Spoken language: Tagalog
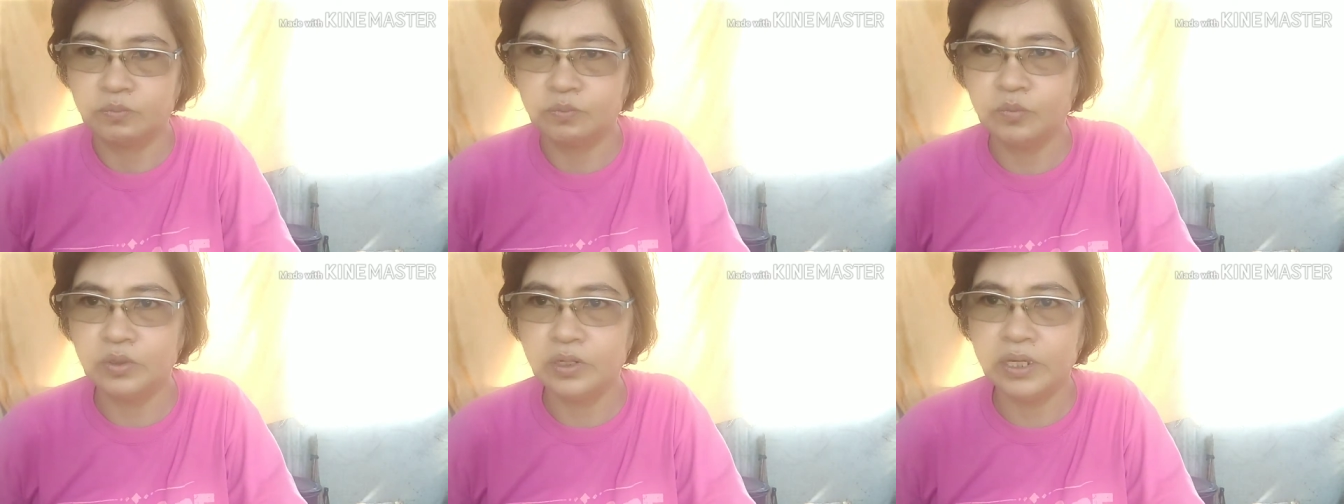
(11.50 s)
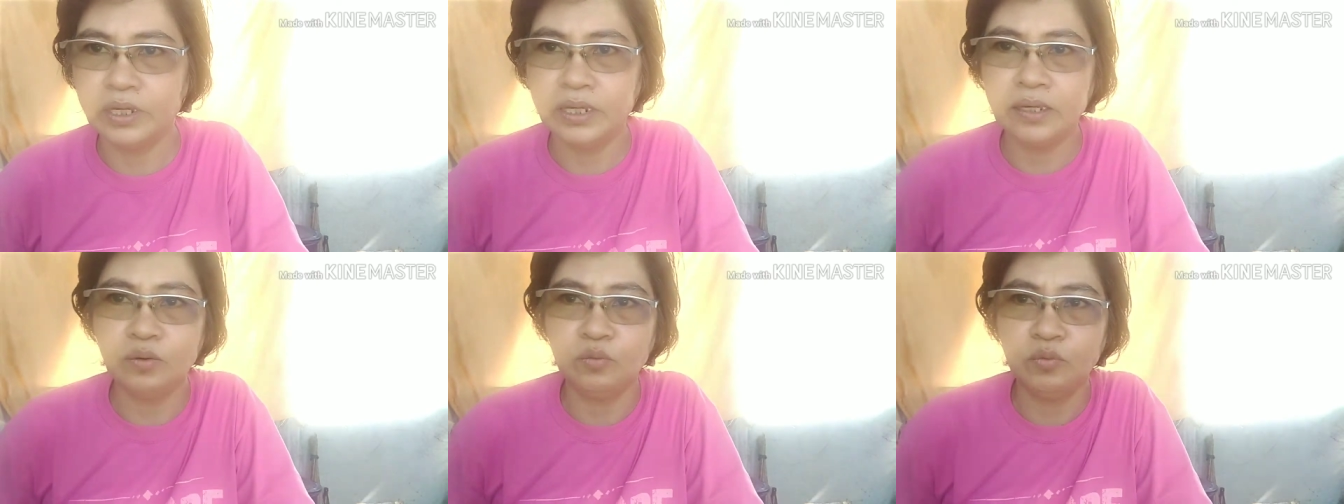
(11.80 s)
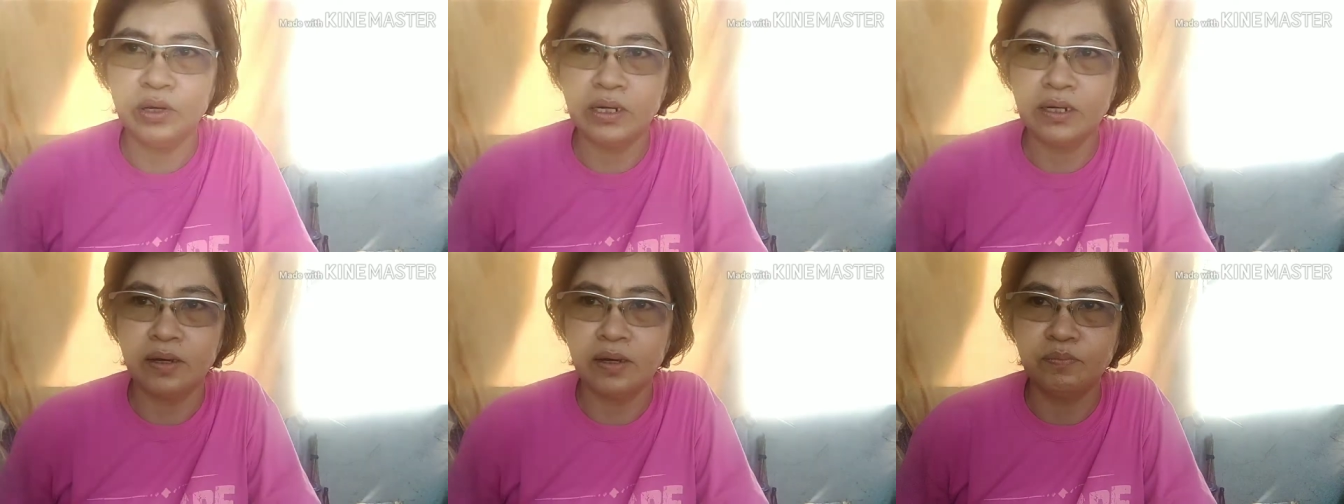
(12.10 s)
Muli,
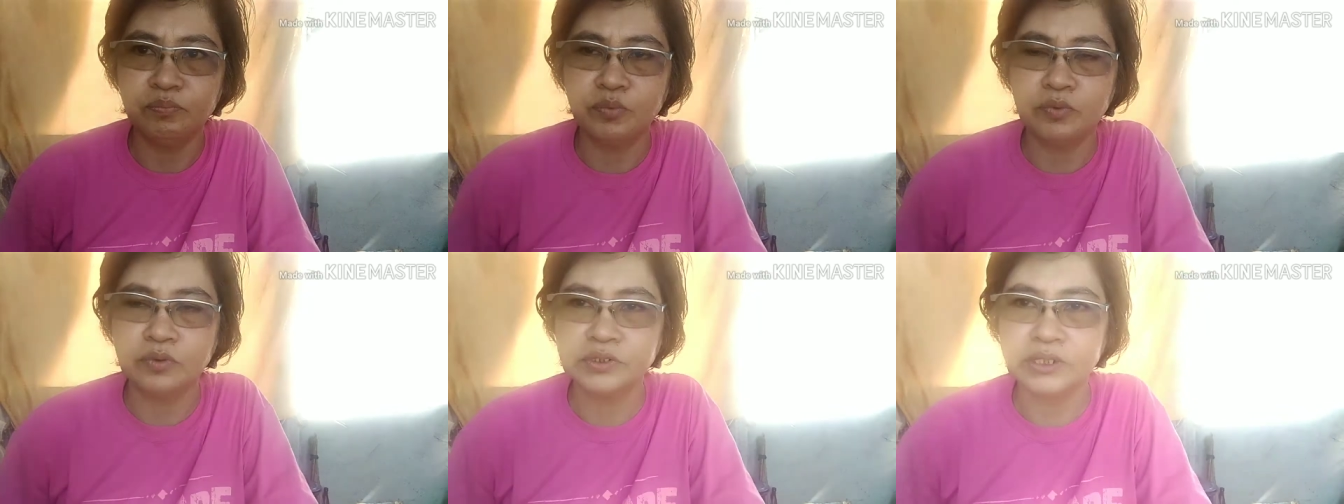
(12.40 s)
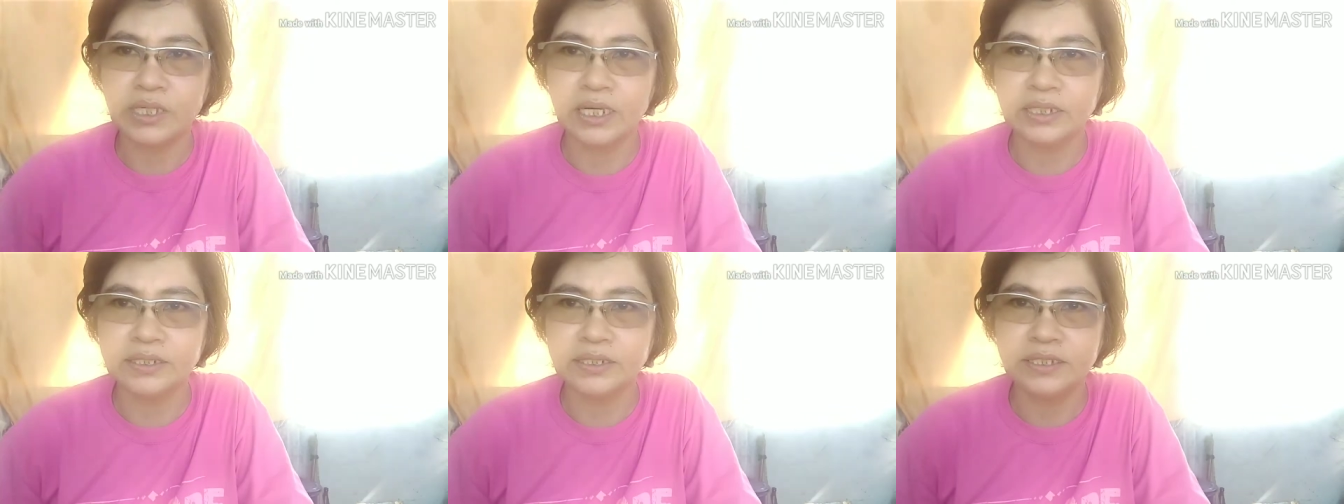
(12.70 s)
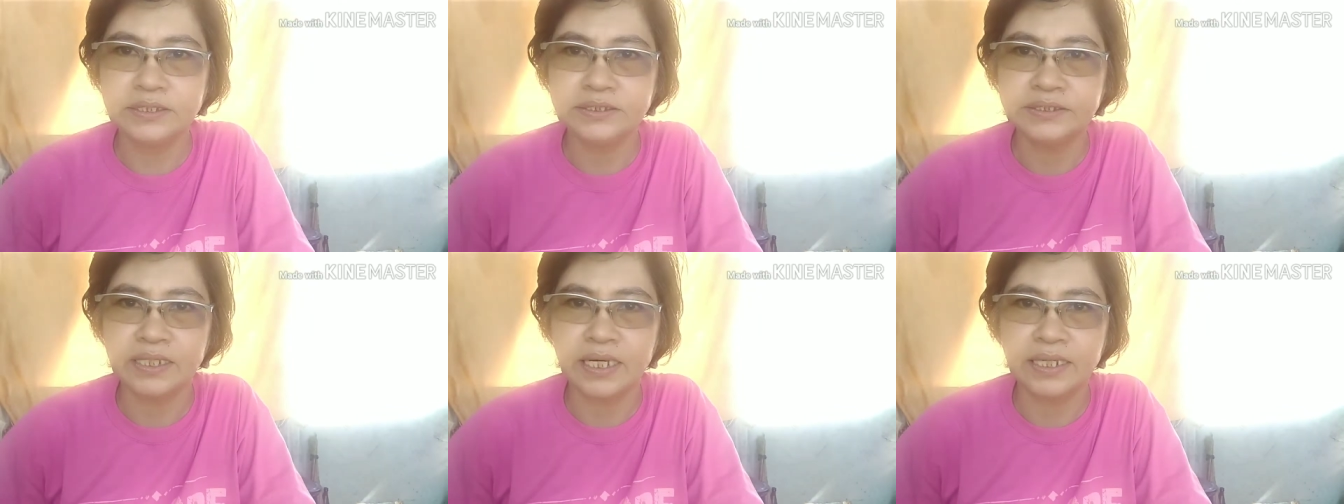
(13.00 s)
welcome po sa
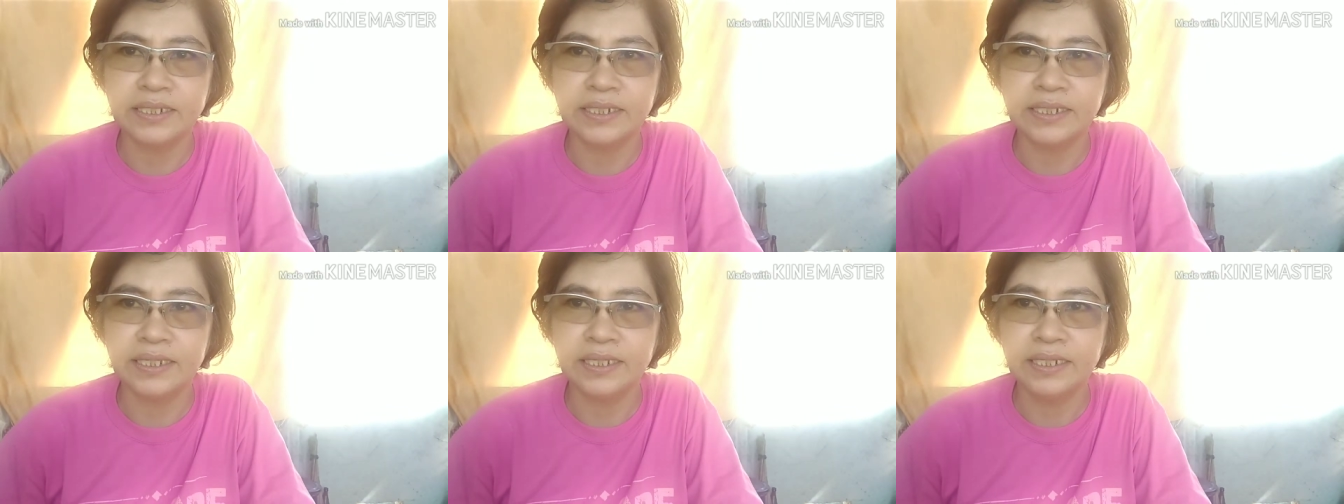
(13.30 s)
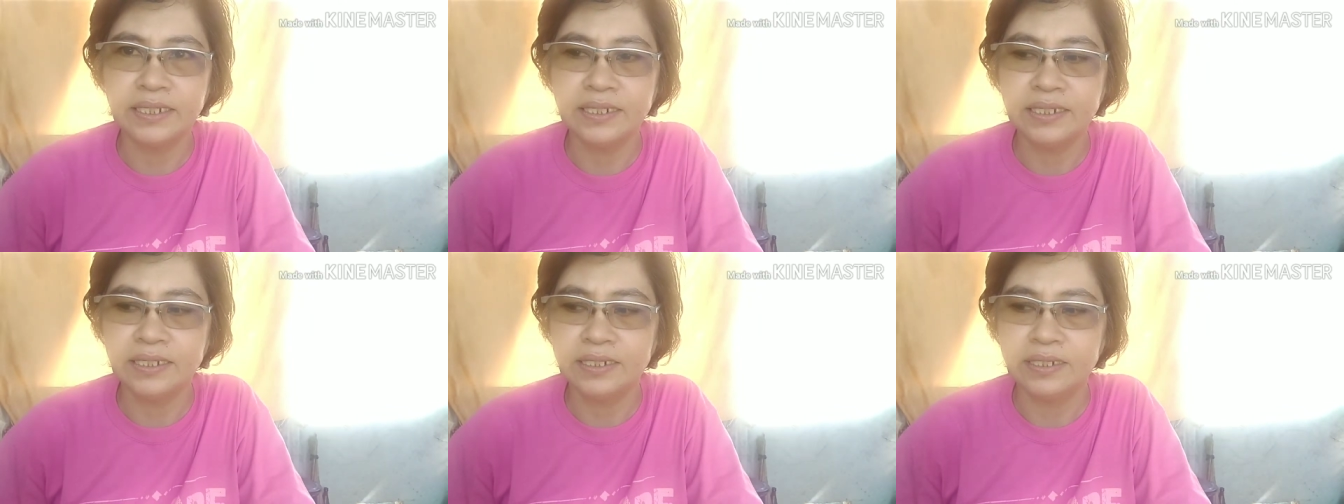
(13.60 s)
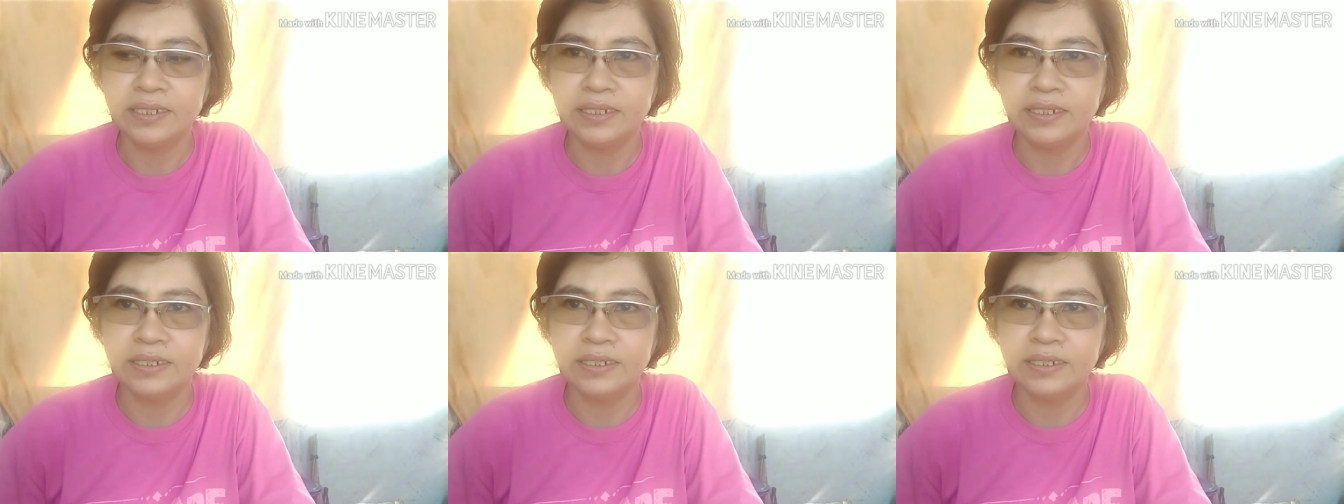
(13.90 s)
ating channel.